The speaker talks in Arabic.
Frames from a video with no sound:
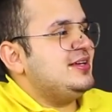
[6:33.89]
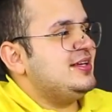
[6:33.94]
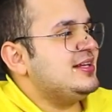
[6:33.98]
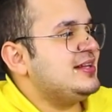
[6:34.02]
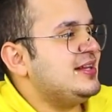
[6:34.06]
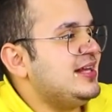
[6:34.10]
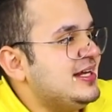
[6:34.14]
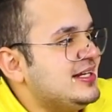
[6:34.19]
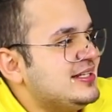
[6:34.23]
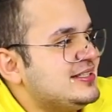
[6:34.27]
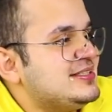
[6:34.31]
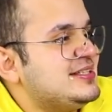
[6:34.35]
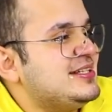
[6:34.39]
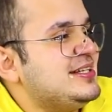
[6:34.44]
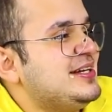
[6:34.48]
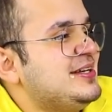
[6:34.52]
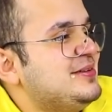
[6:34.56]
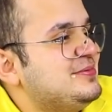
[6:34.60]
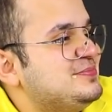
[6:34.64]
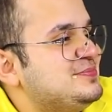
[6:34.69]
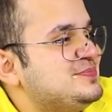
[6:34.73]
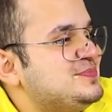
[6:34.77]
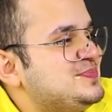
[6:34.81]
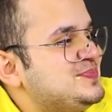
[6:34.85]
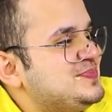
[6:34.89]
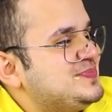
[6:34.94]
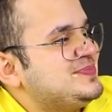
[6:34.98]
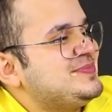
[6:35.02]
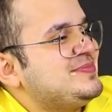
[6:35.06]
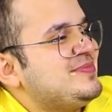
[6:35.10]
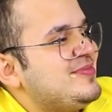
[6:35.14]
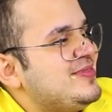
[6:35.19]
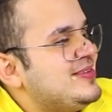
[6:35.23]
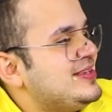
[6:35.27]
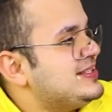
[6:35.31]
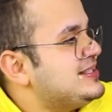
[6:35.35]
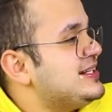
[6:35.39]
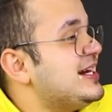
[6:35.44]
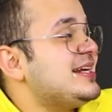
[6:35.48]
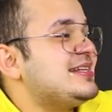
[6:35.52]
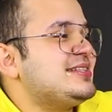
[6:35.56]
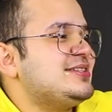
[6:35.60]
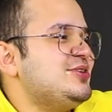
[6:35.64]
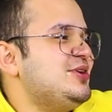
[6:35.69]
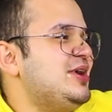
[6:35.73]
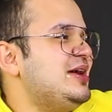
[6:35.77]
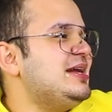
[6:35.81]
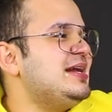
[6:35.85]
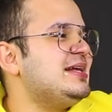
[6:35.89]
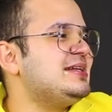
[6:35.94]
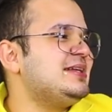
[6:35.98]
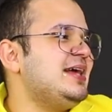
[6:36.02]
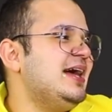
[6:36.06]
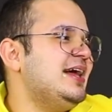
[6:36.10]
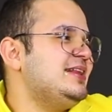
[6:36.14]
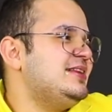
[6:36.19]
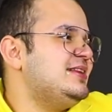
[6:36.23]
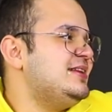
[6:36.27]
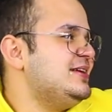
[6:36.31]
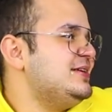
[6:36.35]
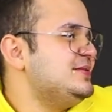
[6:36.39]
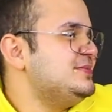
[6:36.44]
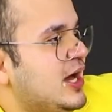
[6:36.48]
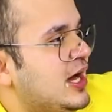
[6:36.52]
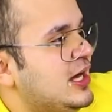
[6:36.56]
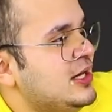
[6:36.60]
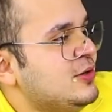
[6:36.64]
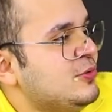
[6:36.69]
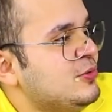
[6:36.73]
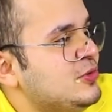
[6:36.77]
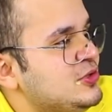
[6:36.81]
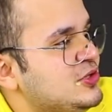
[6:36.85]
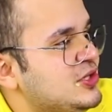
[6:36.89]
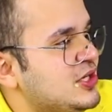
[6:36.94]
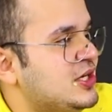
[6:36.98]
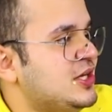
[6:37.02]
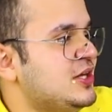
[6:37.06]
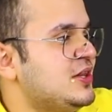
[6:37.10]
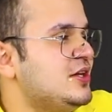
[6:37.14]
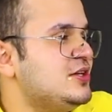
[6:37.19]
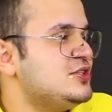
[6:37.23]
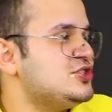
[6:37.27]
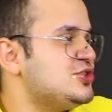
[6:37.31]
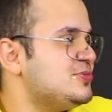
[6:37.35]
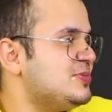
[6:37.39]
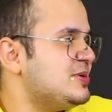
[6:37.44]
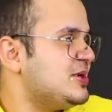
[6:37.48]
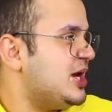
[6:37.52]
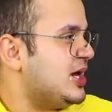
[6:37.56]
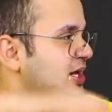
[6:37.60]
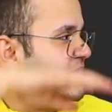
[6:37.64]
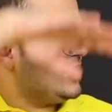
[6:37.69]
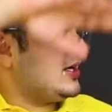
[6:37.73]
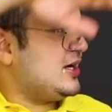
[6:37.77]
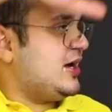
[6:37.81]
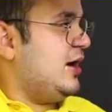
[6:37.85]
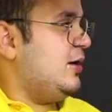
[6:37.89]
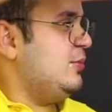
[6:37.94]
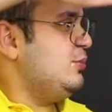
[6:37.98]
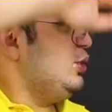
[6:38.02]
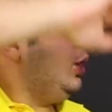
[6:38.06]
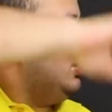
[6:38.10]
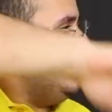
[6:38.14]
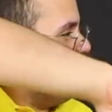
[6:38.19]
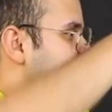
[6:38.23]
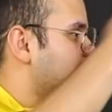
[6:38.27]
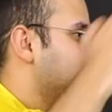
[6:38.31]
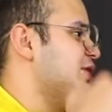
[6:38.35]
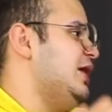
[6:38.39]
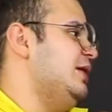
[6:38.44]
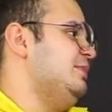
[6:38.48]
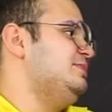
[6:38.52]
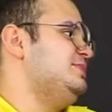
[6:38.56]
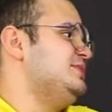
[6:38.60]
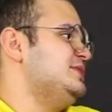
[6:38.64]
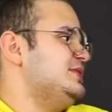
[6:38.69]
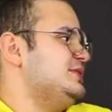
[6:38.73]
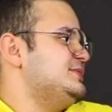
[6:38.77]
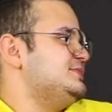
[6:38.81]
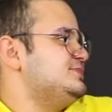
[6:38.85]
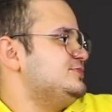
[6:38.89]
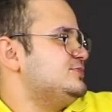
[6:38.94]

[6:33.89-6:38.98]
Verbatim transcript: يطلع لك سكريم ايش رايك نسوي عليها تحدي انا وانت كذا نجيب الاله كامله آه، عبي